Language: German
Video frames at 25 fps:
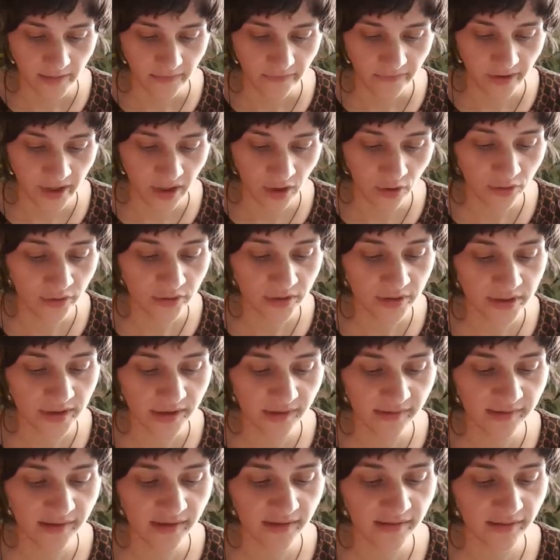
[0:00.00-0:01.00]
Verlockend
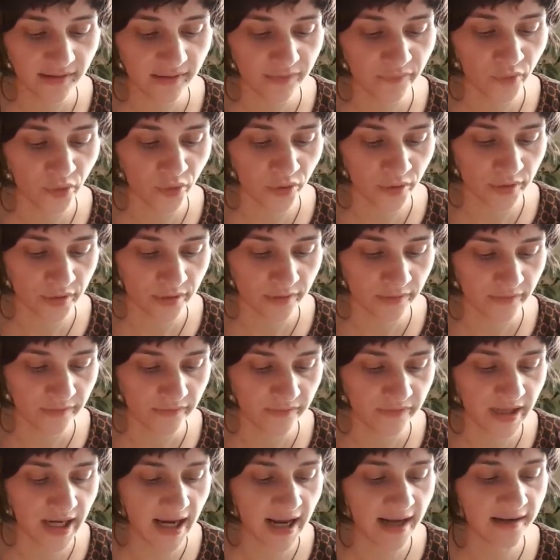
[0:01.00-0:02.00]
ist dieses Wort,
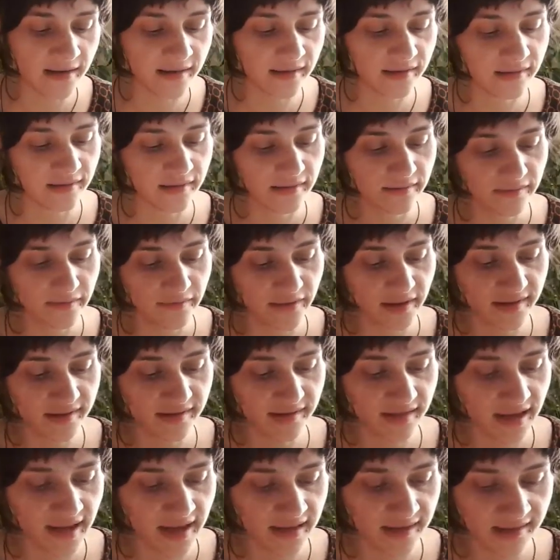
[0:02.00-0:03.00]
wie alles, was
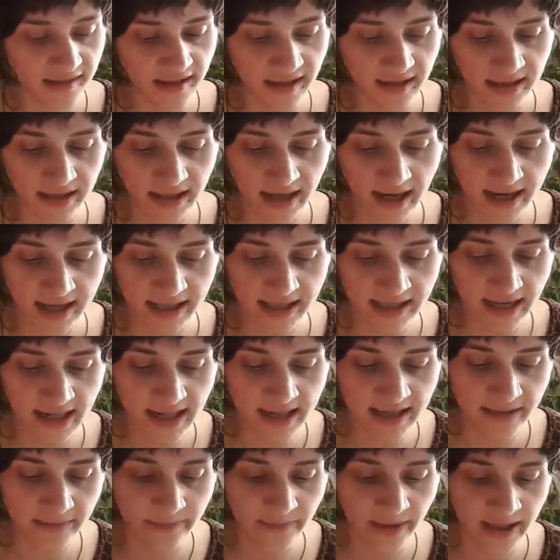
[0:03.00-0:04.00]
Tatsachen einen
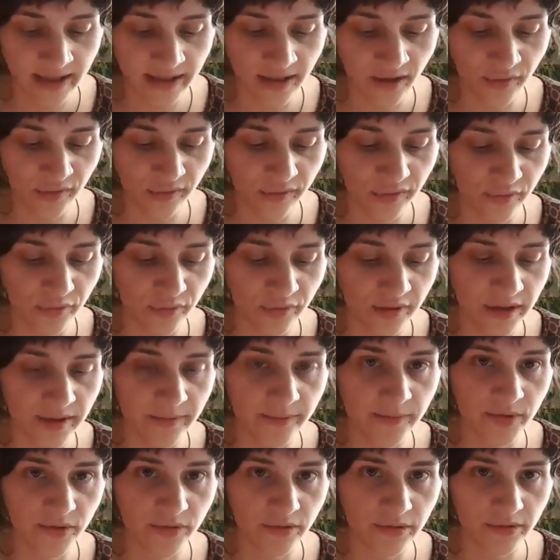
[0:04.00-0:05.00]
allgemeinen Ausdruck
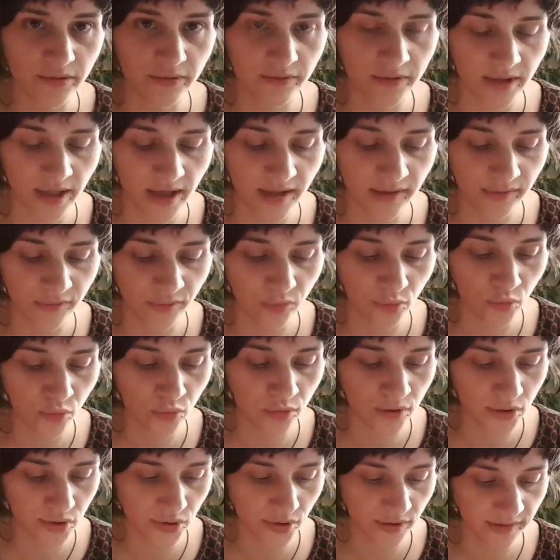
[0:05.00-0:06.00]
gibt und also
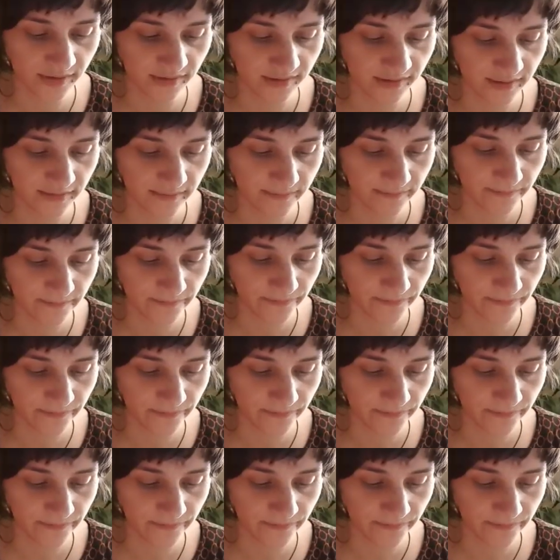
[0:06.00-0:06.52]
logisch ist.